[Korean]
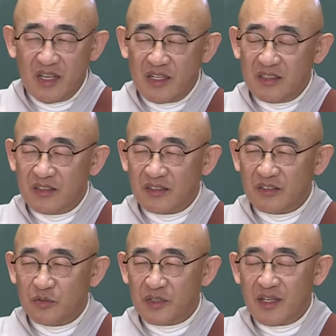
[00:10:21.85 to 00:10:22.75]
예를
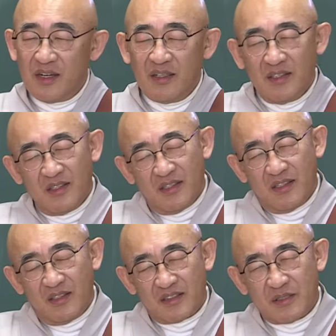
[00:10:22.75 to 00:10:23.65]
들어서 우리가
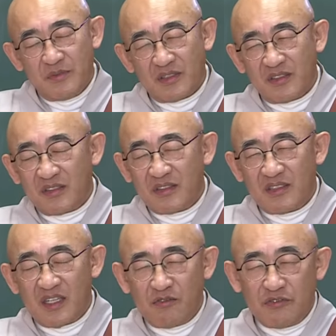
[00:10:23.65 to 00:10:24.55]
어, 짐승들은
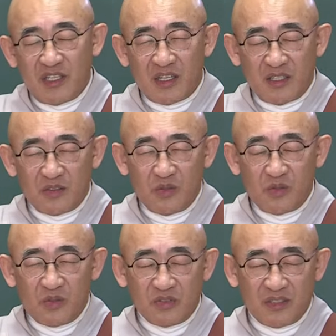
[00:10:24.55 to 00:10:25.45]
그냥 우리에
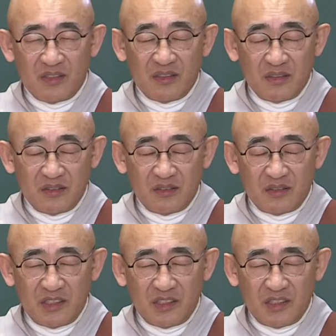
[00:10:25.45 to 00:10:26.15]
가둬놓고서는 음,